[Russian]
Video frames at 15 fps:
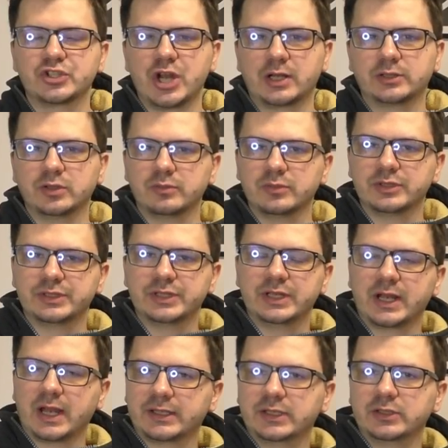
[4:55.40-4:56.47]
Шаг номер три.
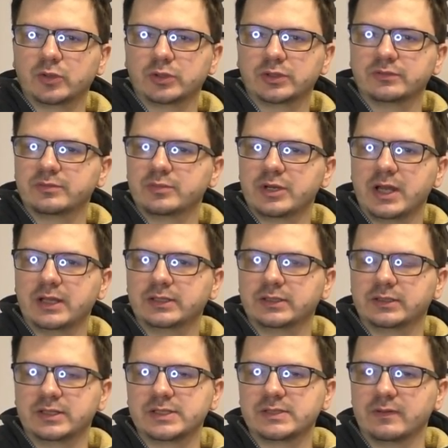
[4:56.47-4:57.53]
Какие ноты выбирать
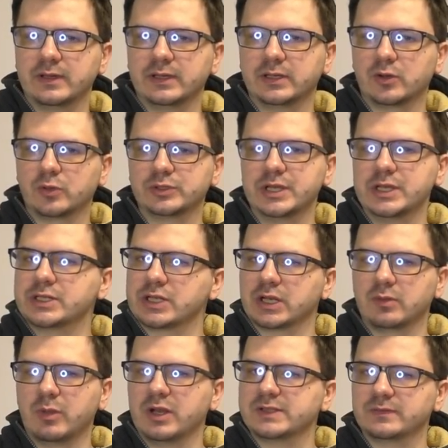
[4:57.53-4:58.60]
для своих
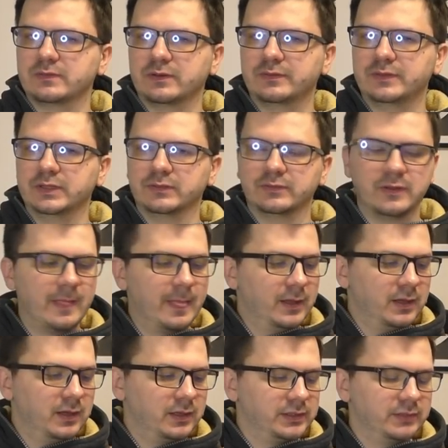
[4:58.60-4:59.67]
крутейших басовых филов?
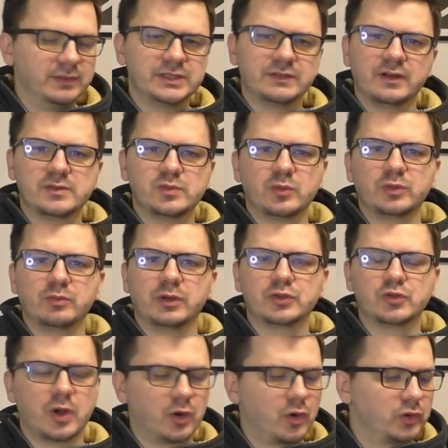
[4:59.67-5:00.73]
А, давайте возьмем
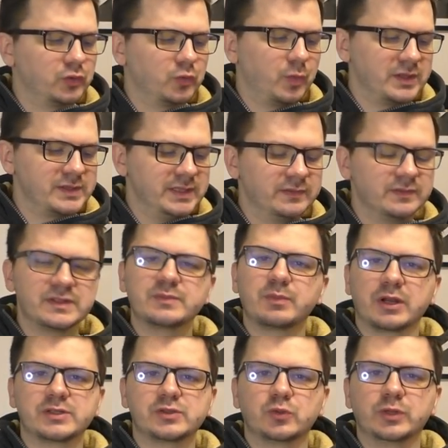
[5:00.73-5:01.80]
небольшую аккордовую последовательность
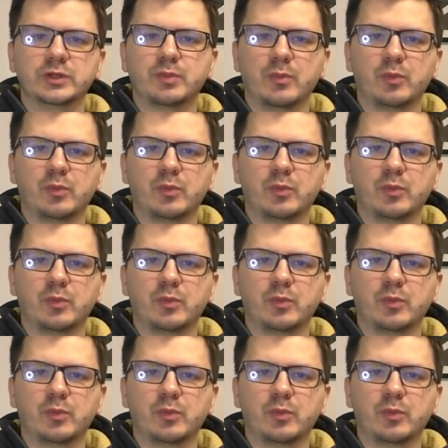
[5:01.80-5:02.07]
простую и